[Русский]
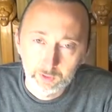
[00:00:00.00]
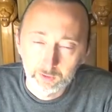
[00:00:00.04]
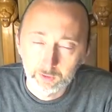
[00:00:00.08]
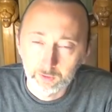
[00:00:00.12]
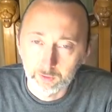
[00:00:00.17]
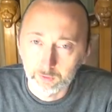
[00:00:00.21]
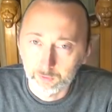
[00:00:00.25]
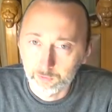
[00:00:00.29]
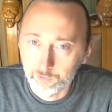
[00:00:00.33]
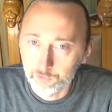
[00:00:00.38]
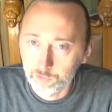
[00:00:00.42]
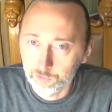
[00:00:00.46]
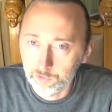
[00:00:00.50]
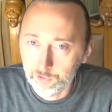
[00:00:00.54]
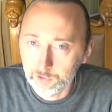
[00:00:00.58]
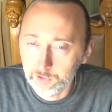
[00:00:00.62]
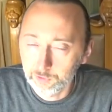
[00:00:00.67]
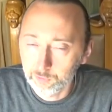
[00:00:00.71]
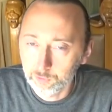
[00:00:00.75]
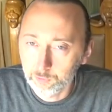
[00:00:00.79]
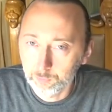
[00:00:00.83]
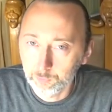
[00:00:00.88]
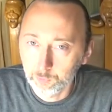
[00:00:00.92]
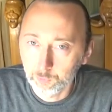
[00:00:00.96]
К
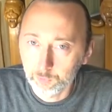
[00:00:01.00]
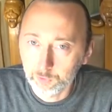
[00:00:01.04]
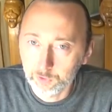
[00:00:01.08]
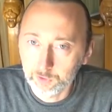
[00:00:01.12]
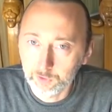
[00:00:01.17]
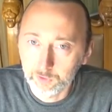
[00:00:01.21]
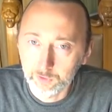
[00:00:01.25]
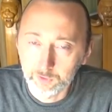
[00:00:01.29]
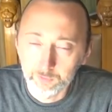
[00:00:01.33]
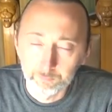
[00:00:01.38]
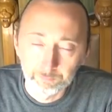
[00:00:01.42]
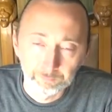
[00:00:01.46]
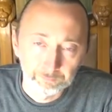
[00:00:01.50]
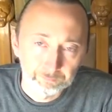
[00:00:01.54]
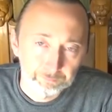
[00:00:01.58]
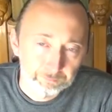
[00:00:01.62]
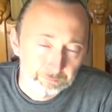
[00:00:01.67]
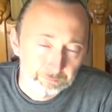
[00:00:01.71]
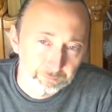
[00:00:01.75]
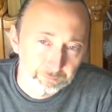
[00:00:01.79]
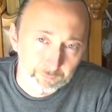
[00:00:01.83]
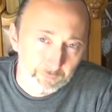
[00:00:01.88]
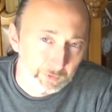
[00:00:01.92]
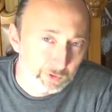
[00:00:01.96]
сожалению, многие
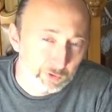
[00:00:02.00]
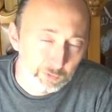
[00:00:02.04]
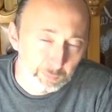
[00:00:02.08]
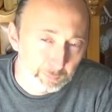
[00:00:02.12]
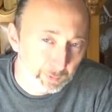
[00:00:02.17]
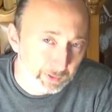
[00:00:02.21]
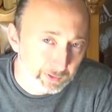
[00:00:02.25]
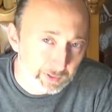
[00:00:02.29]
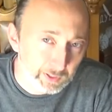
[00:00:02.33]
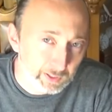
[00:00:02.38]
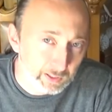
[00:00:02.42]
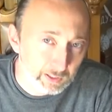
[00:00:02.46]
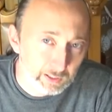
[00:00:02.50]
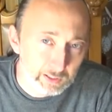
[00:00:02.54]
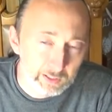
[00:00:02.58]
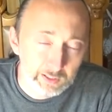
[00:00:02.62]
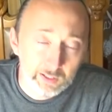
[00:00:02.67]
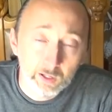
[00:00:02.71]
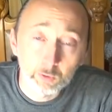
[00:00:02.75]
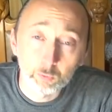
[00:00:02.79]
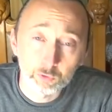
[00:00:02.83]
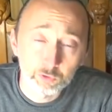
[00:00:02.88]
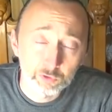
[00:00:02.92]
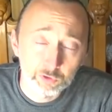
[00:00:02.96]
не смотрели.
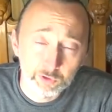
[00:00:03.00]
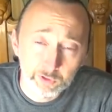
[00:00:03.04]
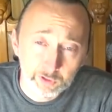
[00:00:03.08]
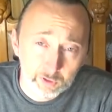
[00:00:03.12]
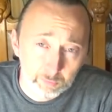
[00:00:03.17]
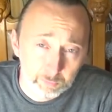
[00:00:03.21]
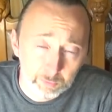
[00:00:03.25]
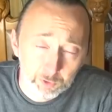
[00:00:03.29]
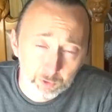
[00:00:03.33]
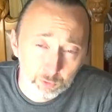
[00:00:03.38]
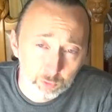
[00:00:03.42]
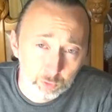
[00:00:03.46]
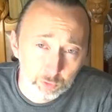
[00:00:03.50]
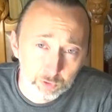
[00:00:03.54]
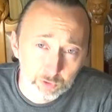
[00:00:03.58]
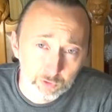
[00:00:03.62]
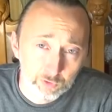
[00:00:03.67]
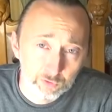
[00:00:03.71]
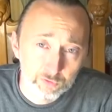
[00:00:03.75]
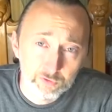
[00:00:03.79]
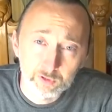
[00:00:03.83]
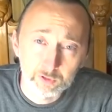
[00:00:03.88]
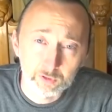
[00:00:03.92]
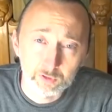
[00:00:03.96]
Я очень рекомендую это
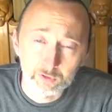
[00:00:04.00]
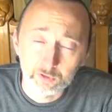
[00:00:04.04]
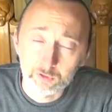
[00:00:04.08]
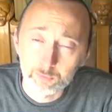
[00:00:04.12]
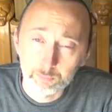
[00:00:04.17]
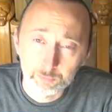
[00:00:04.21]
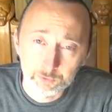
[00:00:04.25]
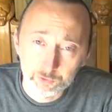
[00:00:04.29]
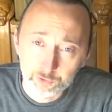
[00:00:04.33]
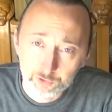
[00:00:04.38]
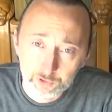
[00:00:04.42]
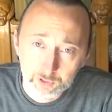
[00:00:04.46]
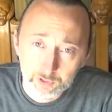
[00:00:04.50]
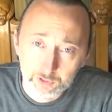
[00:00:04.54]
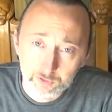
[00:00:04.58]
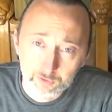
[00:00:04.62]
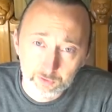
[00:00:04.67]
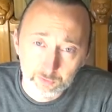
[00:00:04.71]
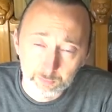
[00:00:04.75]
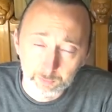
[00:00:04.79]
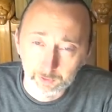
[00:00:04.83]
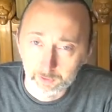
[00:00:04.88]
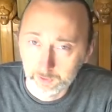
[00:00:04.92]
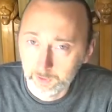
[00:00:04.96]
сделать, не
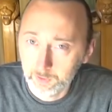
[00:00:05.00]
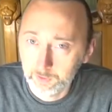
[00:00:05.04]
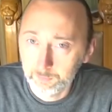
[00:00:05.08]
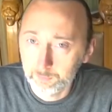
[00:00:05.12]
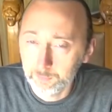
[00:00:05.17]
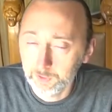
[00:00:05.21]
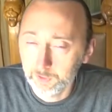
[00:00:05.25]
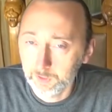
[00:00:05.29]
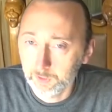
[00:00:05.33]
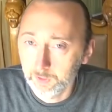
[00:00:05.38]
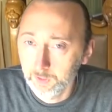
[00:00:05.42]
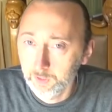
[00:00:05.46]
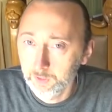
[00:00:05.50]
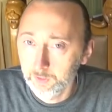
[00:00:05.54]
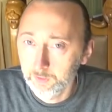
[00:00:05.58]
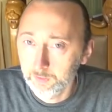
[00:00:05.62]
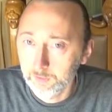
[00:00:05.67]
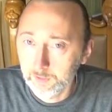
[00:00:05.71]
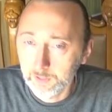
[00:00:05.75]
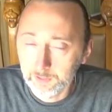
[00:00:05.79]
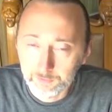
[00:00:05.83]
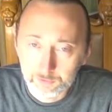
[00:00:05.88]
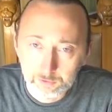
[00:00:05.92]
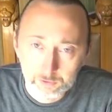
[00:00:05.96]
пожалеете. По крайней мере,
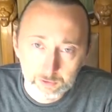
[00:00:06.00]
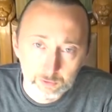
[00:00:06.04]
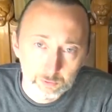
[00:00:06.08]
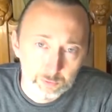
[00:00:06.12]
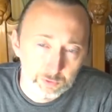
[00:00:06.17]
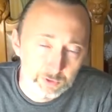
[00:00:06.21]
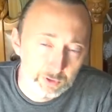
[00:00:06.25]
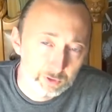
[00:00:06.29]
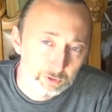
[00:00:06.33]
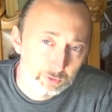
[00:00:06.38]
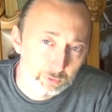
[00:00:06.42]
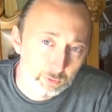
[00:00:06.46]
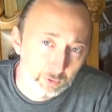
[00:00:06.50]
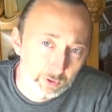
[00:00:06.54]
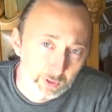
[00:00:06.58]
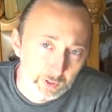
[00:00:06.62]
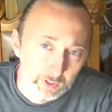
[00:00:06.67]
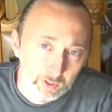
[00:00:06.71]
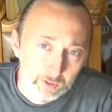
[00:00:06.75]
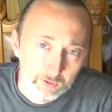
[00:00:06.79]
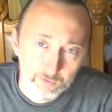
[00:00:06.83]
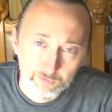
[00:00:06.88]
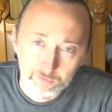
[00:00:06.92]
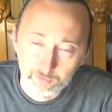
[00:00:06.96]
для тех людей, кто
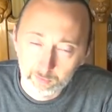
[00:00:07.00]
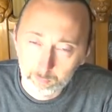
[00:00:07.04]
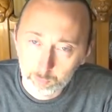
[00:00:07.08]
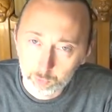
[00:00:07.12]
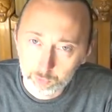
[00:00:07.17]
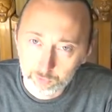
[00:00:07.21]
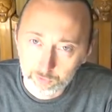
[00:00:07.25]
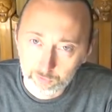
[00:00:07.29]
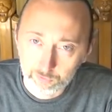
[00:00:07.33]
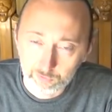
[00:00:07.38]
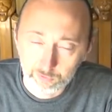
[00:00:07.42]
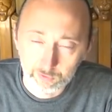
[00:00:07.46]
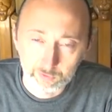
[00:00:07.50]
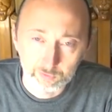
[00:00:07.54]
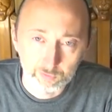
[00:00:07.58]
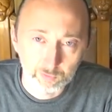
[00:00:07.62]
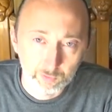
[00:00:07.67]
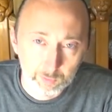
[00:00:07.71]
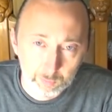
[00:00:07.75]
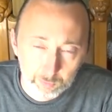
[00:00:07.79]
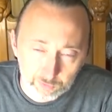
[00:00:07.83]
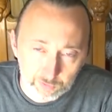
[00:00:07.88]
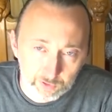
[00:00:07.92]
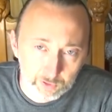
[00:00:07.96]
заботится о
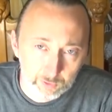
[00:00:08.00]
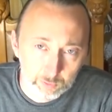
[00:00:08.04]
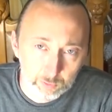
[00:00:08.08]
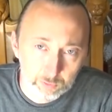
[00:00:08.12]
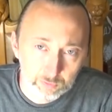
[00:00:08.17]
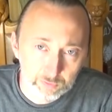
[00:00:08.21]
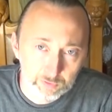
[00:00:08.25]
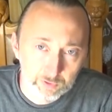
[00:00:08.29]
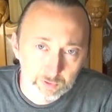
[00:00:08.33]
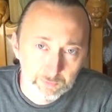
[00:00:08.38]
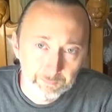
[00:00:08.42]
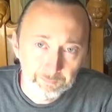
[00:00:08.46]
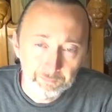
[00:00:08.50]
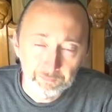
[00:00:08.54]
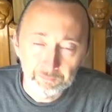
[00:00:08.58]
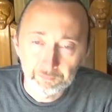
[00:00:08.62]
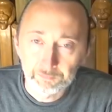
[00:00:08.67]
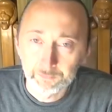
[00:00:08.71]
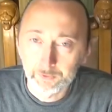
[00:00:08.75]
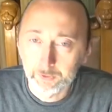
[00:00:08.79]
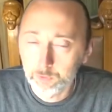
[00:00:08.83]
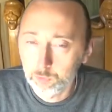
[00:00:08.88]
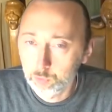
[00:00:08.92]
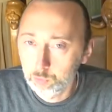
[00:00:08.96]
своем здоровье,
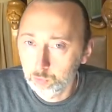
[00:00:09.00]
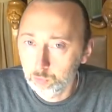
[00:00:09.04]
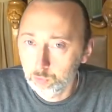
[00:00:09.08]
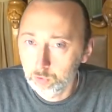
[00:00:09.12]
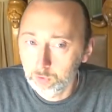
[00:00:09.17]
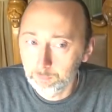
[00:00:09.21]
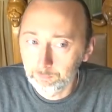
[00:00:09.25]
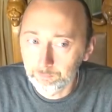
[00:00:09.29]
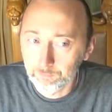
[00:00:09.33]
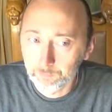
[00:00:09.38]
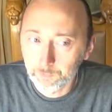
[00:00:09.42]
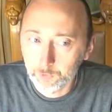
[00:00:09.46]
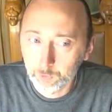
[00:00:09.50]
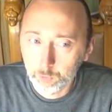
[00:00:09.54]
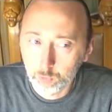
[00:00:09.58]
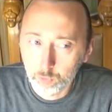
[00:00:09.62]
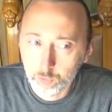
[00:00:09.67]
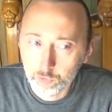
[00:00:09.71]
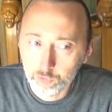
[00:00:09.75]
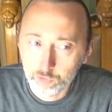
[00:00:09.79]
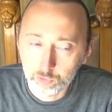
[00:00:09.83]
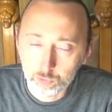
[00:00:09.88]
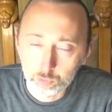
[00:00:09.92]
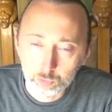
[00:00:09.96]
кто
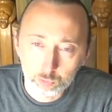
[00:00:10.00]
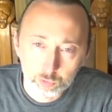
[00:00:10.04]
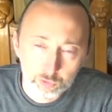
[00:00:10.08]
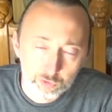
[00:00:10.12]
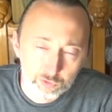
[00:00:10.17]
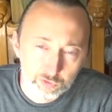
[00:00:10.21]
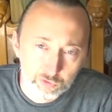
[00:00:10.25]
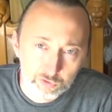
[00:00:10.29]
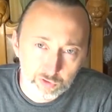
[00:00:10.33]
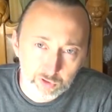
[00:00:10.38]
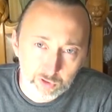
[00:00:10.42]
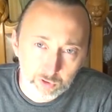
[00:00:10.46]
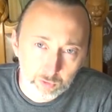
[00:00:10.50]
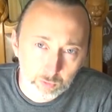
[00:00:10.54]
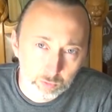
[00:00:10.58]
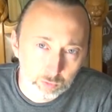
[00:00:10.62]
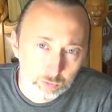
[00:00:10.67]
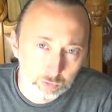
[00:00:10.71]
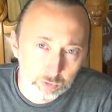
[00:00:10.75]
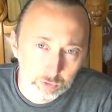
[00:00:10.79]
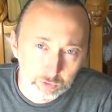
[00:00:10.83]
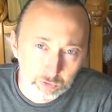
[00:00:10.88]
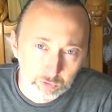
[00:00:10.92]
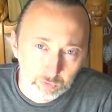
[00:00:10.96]
хочет уйти
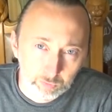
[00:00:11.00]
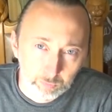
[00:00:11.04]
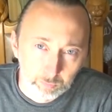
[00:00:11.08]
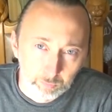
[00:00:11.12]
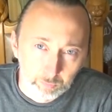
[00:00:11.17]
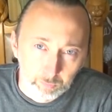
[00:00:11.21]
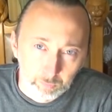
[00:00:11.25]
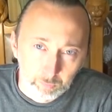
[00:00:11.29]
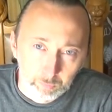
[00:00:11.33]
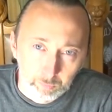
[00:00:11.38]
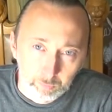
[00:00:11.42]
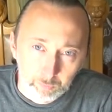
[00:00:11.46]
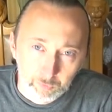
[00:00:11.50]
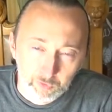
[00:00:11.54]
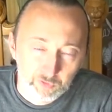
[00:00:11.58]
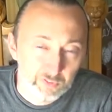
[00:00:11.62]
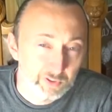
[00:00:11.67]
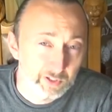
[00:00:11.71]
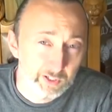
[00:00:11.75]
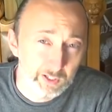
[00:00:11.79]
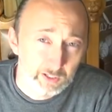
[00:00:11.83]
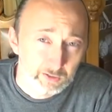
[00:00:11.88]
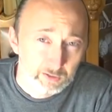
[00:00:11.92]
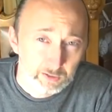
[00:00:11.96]
от м,
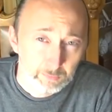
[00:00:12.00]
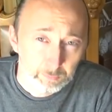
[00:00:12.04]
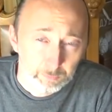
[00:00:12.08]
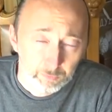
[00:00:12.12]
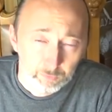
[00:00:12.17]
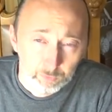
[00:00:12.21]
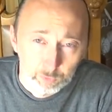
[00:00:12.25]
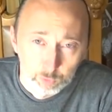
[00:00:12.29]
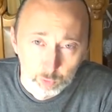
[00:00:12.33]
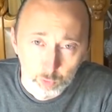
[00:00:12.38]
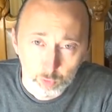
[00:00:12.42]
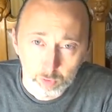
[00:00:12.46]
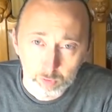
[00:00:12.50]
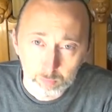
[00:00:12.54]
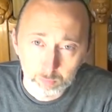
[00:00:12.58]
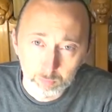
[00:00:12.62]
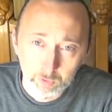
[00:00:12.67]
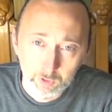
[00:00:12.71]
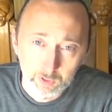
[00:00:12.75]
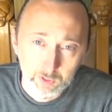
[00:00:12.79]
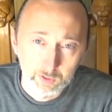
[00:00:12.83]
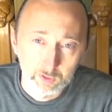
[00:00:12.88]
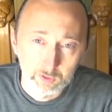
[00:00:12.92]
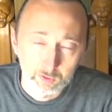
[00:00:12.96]
стереотипов, догм,
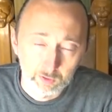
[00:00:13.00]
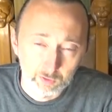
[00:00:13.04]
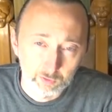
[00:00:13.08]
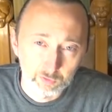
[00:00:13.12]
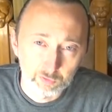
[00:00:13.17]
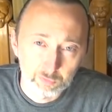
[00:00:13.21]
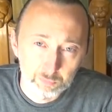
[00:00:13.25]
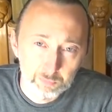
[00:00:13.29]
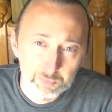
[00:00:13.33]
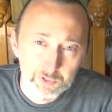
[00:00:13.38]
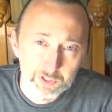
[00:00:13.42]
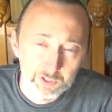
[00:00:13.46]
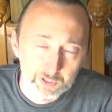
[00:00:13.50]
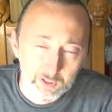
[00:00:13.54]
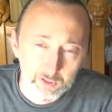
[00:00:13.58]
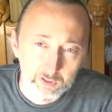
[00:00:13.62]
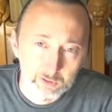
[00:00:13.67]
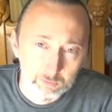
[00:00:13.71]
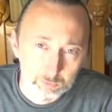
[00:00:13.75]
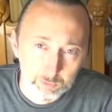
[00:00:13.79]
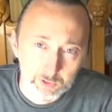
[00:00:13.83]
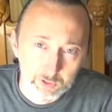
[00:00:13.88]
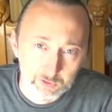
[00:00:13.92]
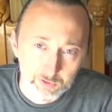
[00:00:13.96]

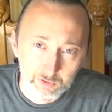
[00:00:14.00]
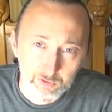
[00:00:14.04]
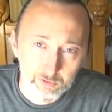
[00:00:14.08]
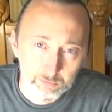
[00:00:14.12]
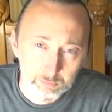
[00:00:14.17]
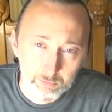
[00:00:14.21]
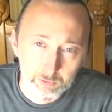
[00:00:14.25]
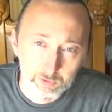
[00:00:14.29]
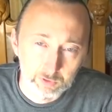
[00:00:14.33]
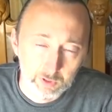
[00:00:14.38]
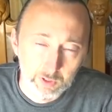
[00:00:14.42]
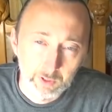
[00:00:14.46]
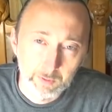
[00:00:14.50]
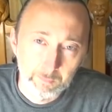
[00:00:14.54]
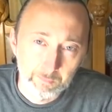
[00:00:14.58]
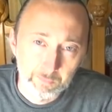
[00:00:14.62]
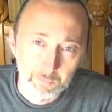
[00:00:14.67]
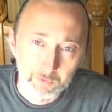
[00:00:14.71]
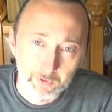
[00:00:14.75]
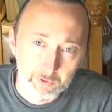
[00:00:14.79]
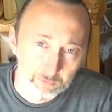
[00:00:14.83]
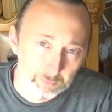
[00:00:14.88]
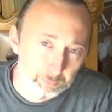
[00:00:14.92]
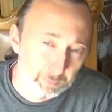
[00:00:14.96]
вбитых вот этих вот
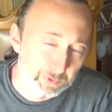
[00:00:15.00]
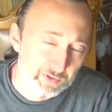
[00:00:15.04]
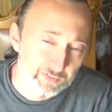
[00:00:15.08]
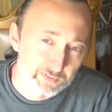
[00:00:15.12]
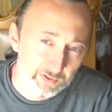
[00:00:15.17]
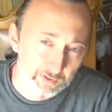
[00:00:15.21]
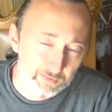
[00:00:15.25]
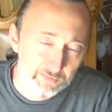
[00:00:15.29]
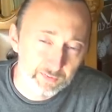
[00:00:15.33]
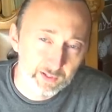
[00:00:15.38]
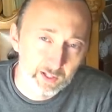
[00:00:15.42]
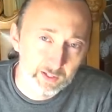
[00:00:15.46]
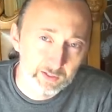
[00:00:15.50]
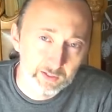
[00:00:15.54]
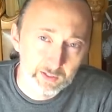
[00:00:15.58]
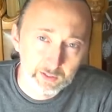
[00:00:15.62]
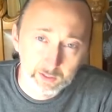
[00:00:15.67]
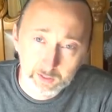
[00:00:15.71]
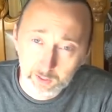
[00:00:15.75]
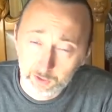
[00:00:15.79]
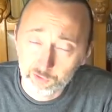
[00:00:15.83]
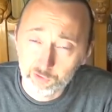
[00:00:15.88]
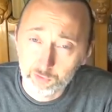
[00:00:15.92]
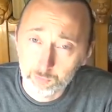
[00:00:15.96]
в подсознании
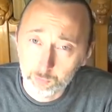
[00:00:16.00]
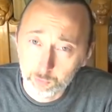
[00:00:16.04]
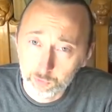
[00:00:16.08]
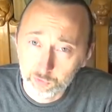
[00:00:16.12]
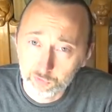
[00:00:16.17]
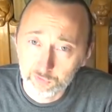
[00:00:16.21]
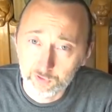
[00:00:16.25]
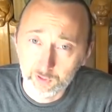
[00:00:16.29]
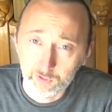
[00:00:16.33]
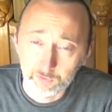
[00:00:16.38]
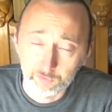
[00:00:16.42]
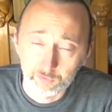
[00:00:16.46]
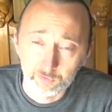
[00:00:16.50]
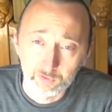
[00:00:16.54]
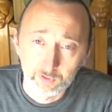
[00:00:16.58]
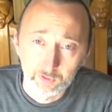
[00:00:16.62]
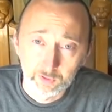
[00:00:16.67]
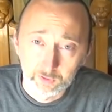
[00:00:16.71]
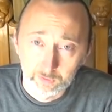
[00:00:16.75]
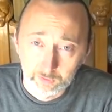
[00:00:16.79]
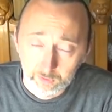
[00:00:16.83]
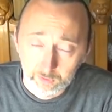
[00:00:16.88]
каждому из нас.